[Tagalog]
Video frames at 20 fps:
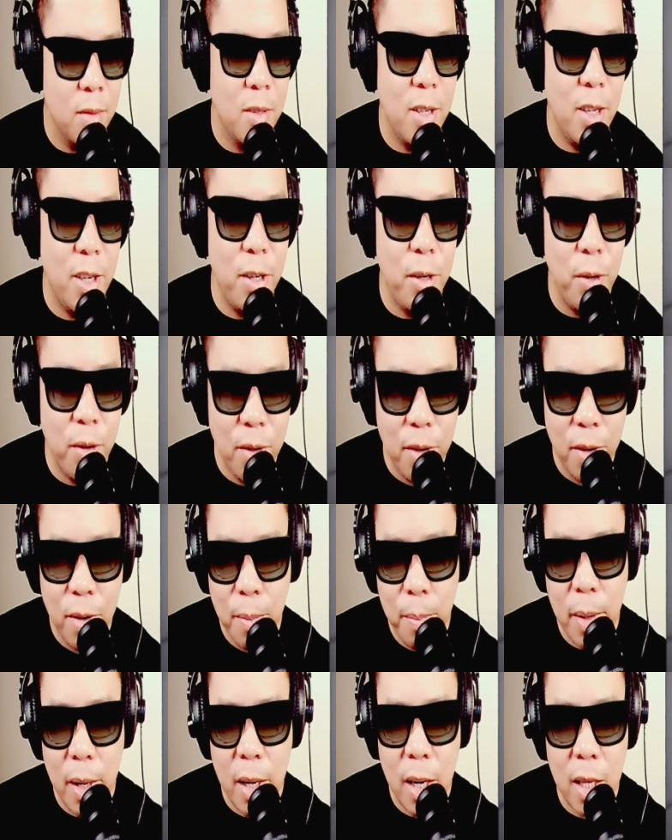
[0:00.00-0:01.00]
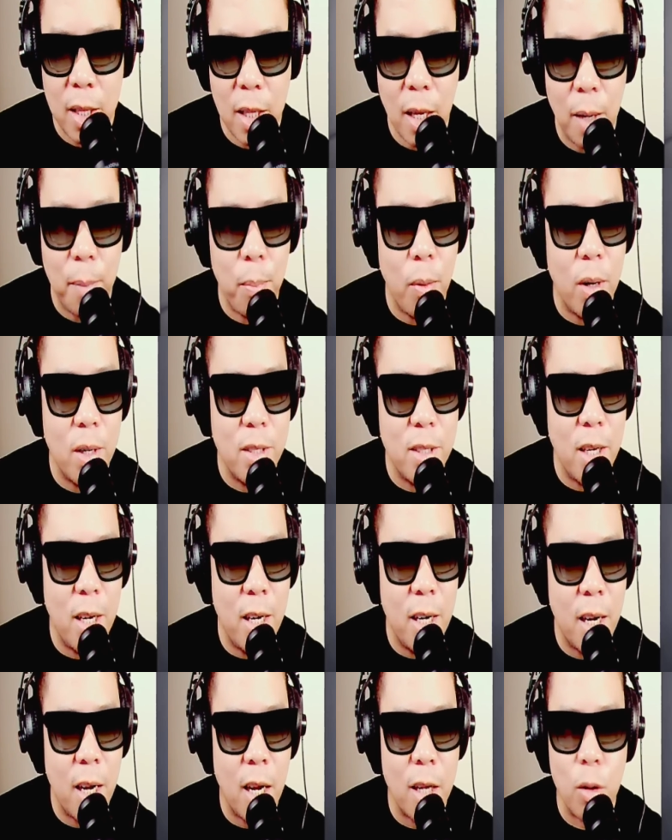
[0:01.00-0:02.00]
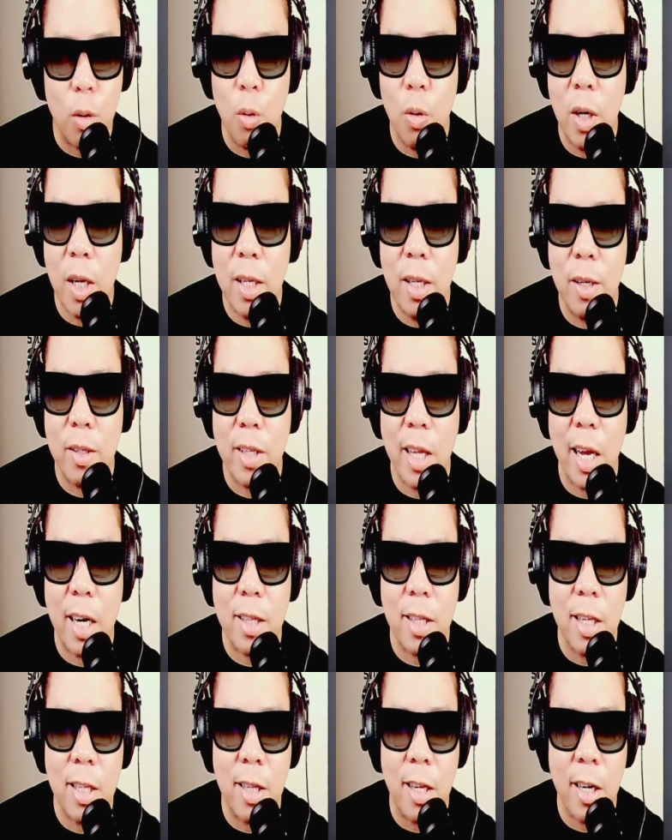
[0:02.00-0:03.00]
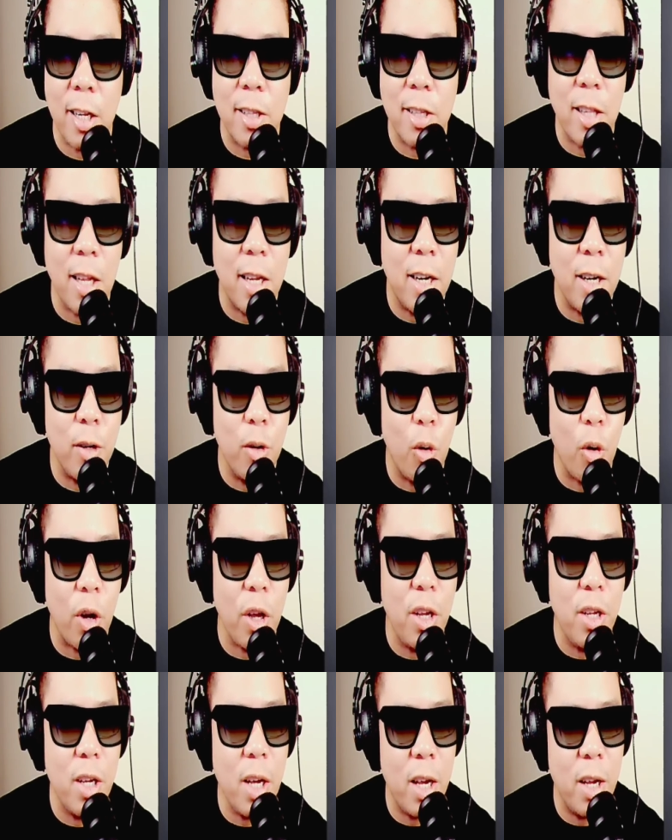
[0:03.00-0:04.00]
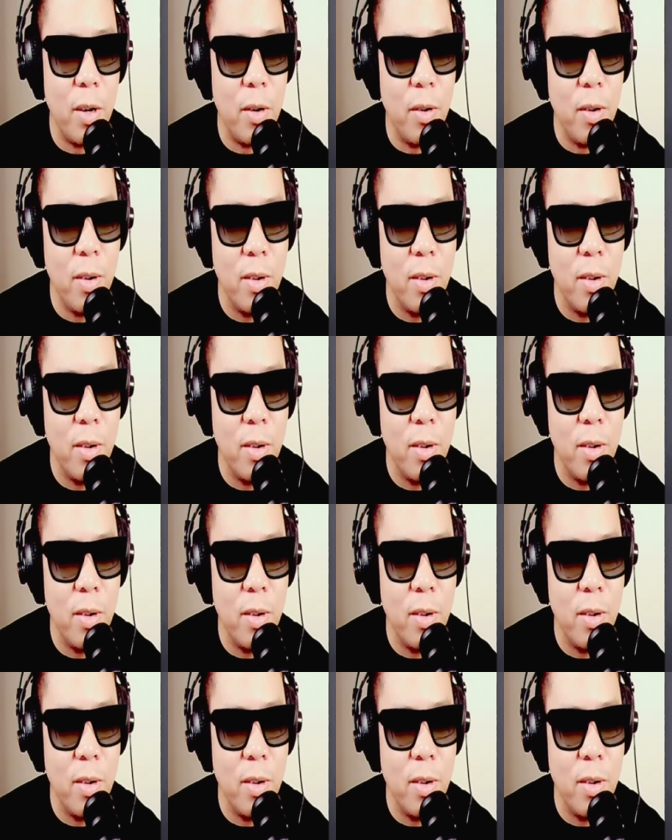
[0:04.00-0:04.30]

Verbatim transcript: Ano? May natagpuan sila na katulad ng 3310 ng Nokia eh no?